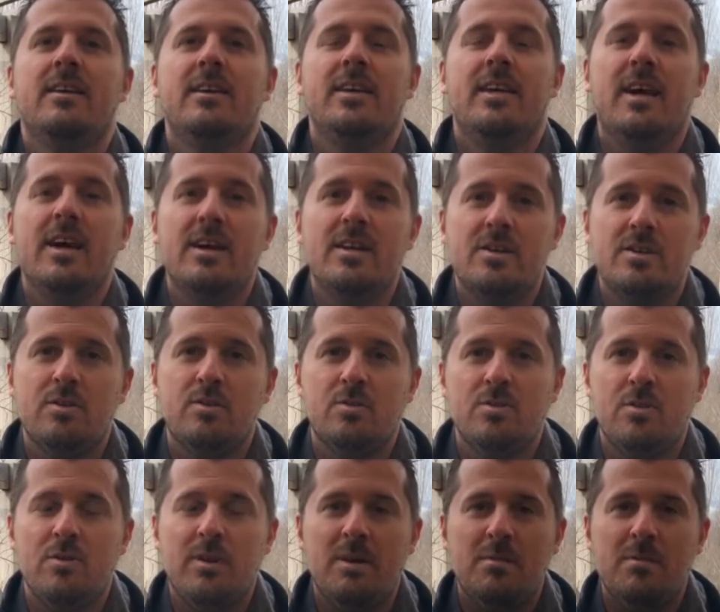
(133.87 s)
garage
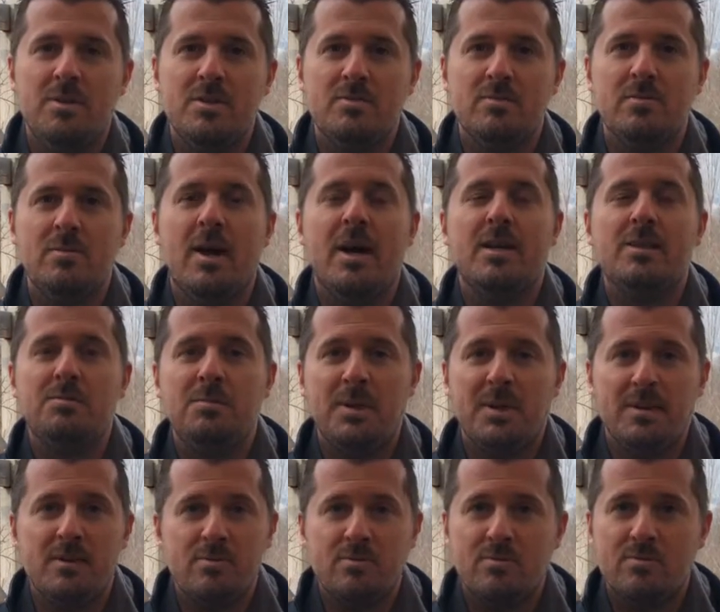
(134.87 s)
attenant à la maison,
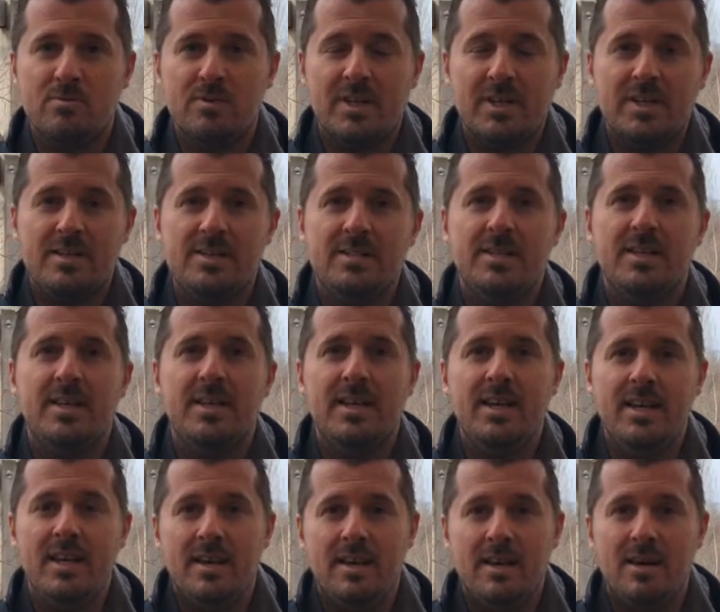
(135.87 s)
aspiration centralisée
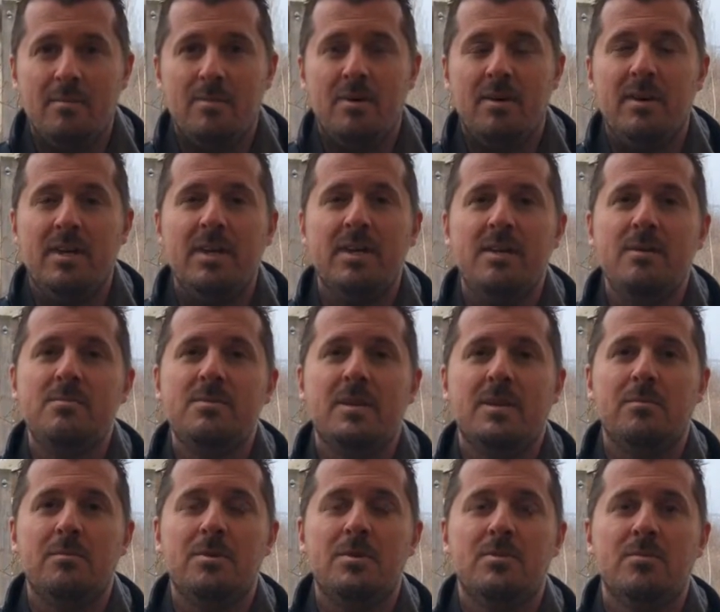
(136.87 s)
et alarme équipe
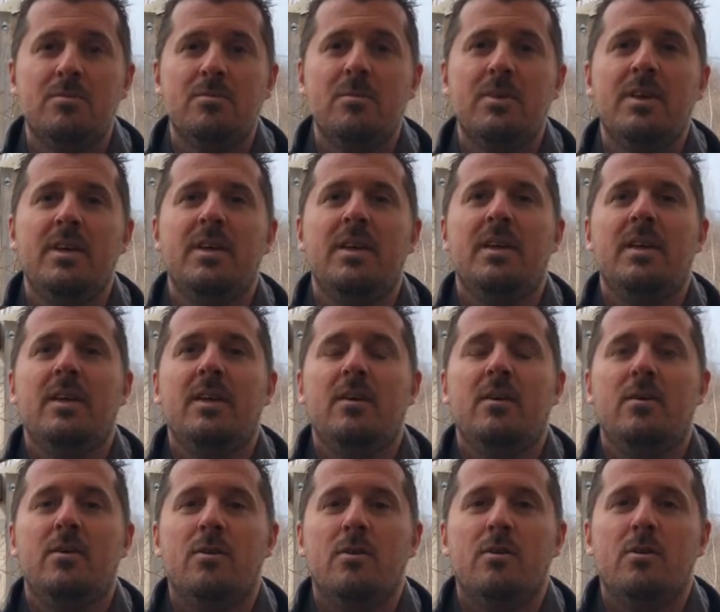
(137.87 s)
cette maison,
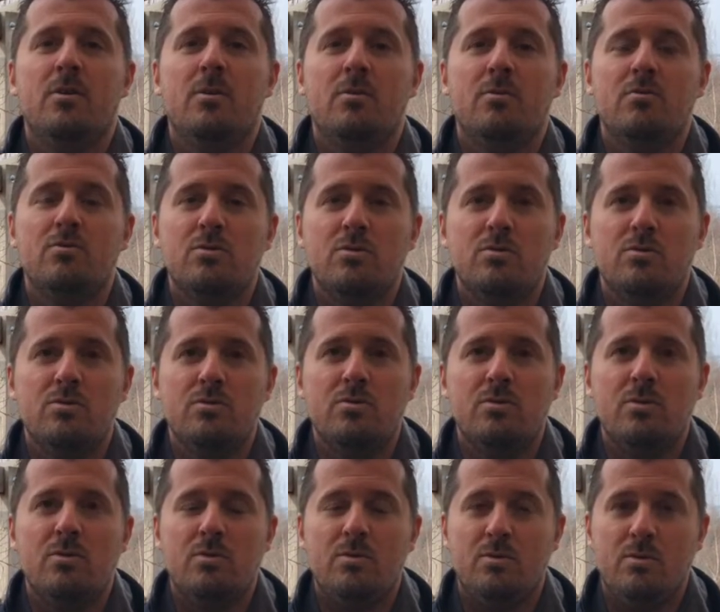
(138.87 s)
euh,
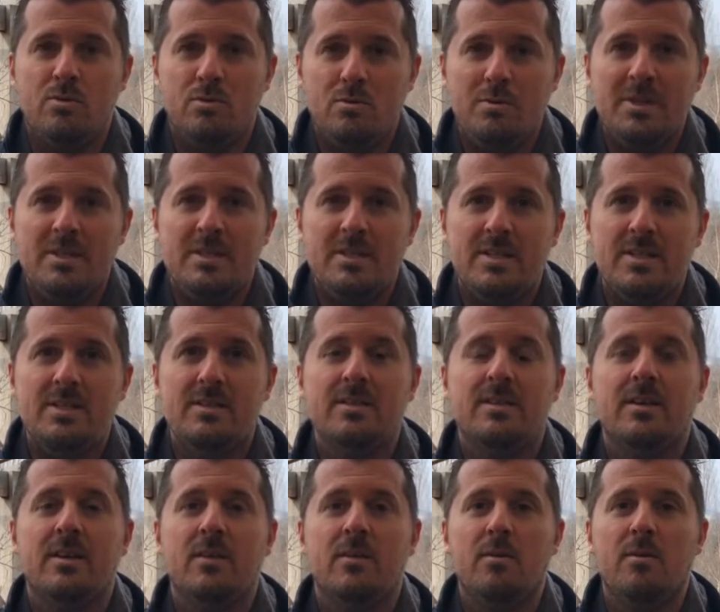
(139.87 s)
construction de
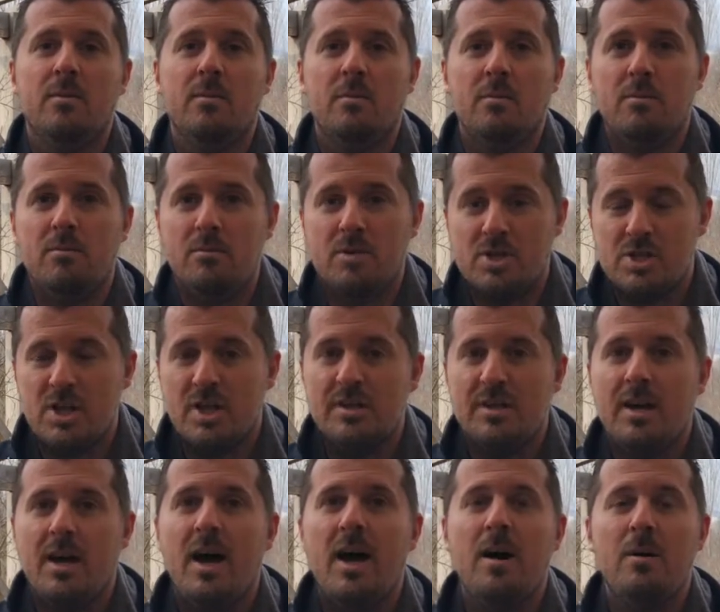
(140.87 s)
2006,
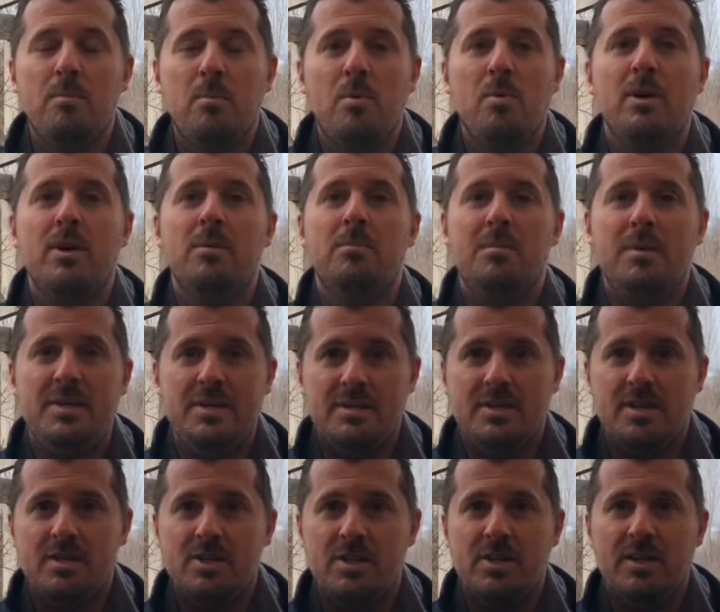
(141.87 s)
jardin arboré et
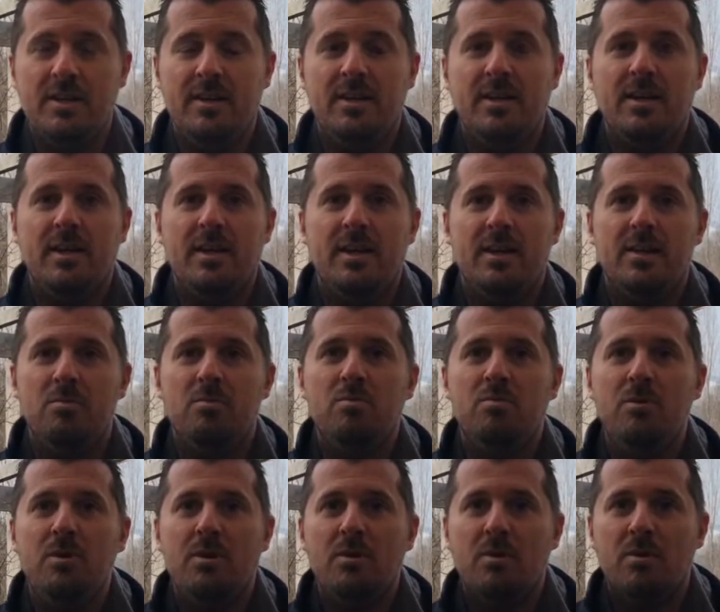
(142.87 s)
paysager. Et
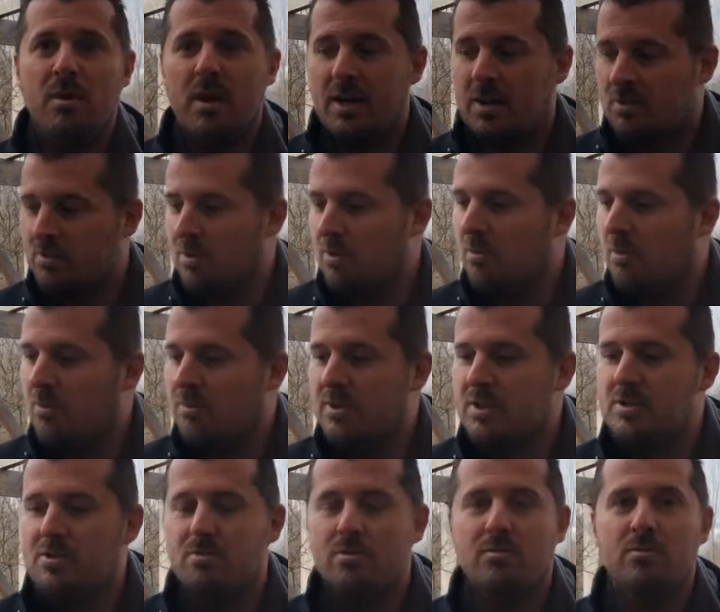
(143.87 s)
puis euh, actuellement, on
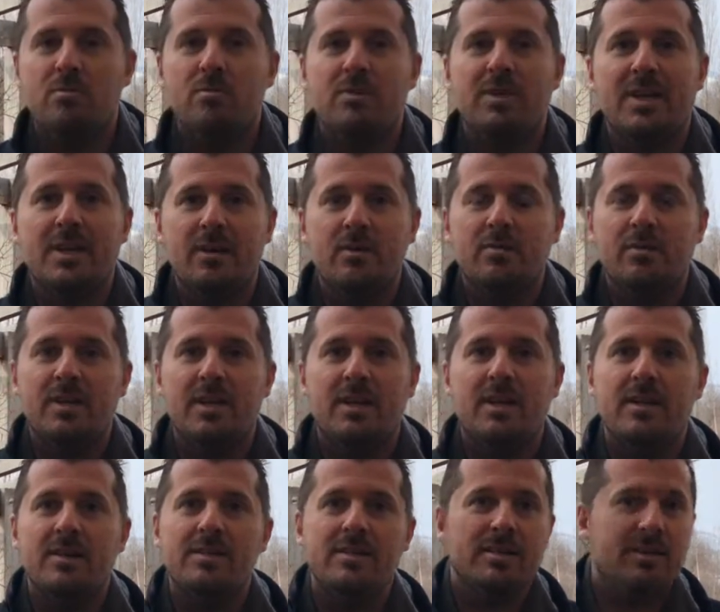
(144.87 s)
est sur une très grande
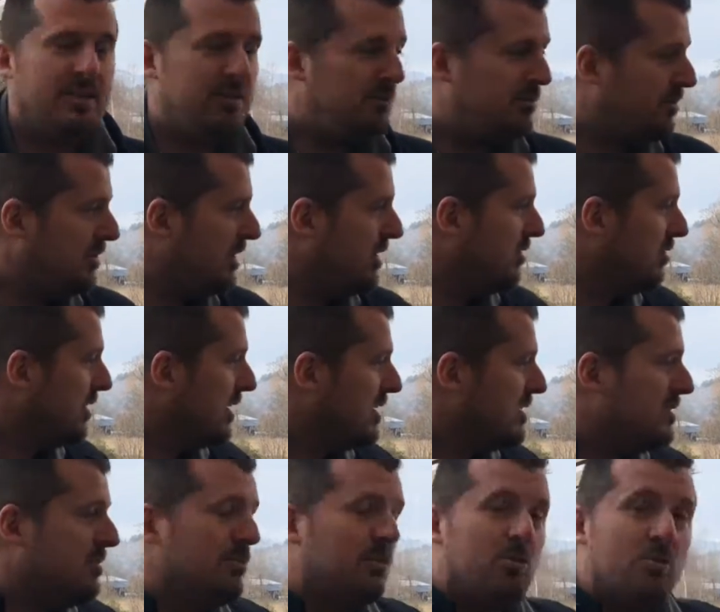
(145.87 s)
terrasse qui fait euh,
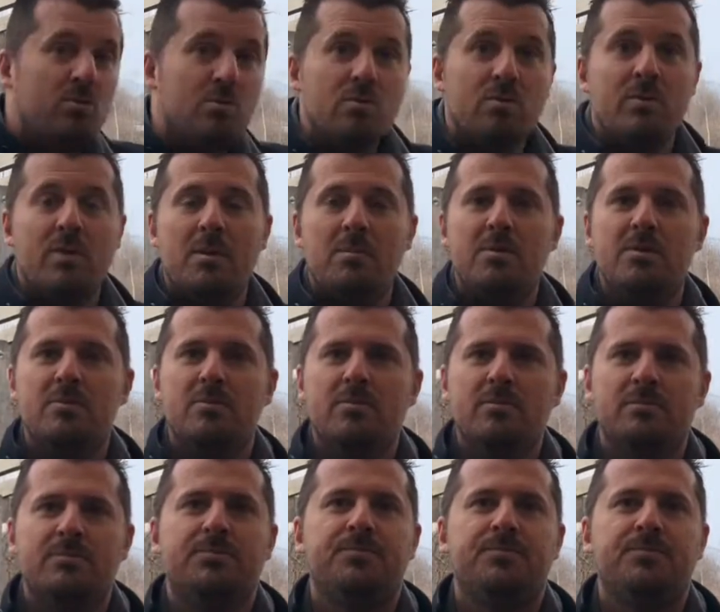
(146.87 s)
quasiment le tour de la maison.